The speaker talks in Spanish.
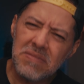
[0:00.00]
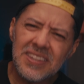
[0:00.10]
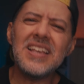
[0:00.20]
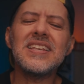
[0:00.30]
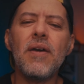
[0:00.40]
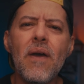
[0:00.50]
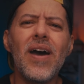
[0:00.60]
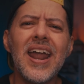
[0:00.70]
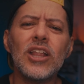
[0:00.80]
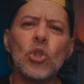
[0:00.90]
Sí, se ve
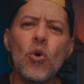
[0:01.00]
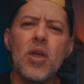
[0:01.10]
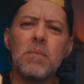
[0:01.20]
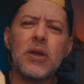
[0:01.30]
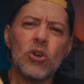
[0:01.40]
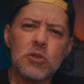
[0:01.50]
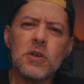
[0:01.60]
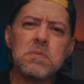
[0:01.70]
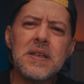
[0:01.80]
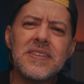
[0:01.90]
barato, pero
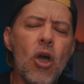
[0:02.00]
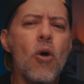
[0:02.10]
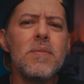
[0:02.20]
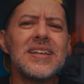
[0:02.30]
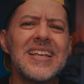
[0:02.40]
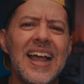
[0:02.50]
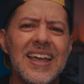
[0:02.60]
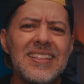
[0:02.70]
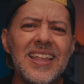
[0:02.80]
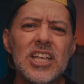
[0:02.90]
después pensé, hombre, si la
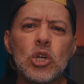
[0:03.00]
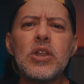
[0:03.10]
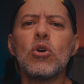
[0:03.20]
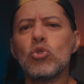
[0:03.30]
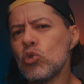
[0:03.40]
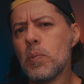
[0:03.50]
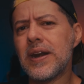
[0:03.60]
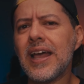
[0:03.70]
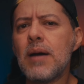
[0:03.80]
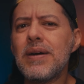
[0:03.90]
gente de Sony con sus
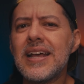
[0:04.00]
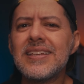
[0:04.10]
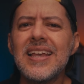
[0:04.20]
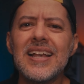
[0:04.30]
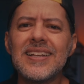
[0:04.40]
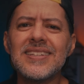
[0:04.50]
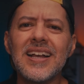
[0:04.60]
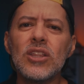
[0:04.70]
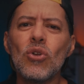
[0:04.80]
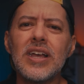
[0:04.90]
supercámaras están
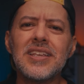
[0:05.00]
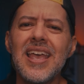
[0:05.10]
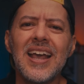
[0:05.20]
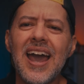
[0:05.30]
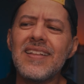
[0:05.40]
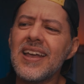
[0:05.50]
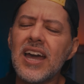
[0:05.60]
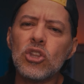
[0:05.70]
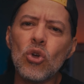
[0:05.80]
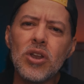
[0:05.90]
sacando las cajas de
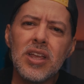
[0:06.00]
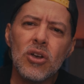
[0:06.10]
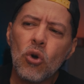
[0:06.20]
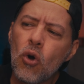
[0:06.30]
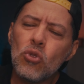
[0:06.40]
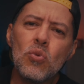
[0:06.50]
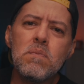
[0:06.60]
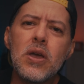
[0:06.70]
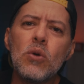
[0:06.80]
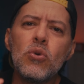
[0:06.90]
cartón con
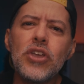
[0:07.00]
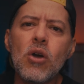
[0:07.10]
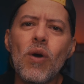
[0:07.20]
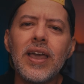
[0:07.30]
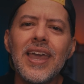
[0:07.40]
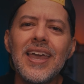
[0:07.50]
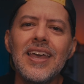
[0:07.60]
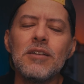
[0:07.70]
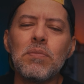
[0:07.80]
un mero muñeco aquí,